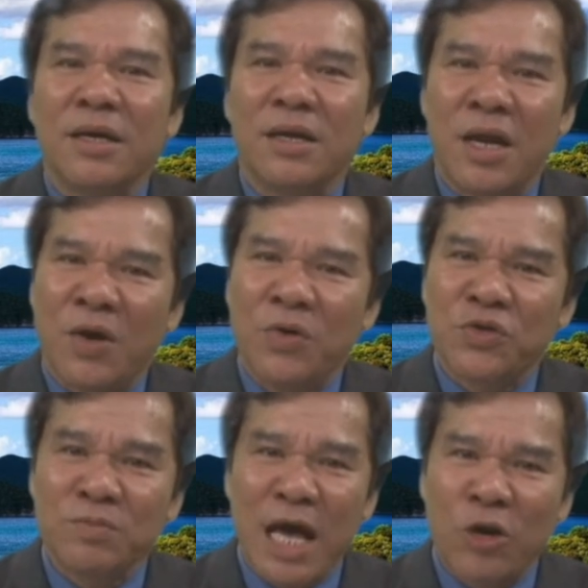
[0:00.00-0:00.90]
Nếu
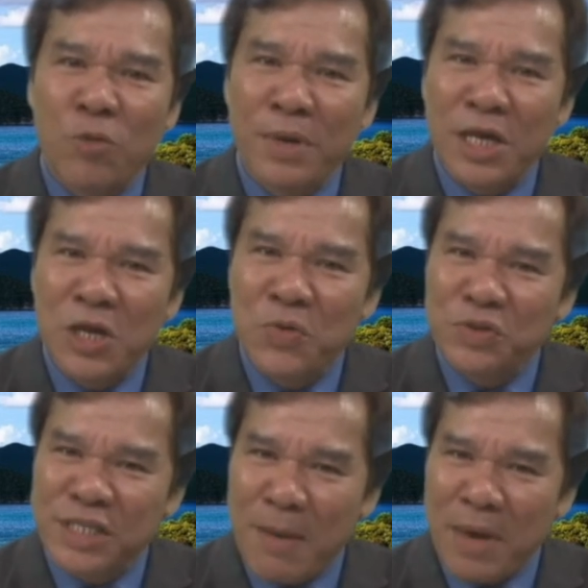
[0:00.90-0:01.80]
chúng ta nói mình yêu
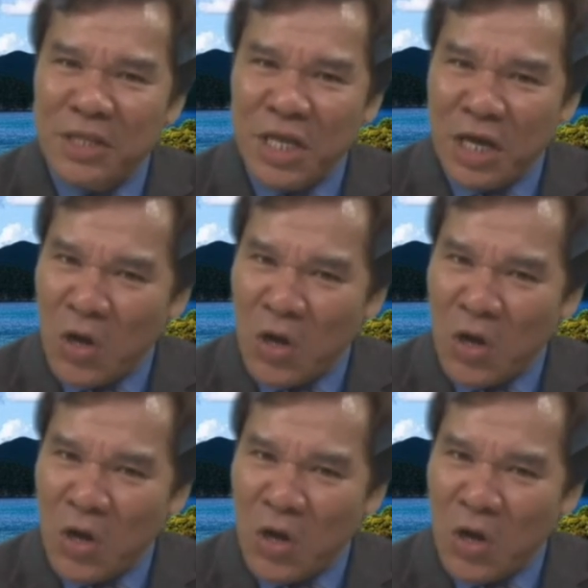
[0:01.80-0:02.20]
cha mẹ thật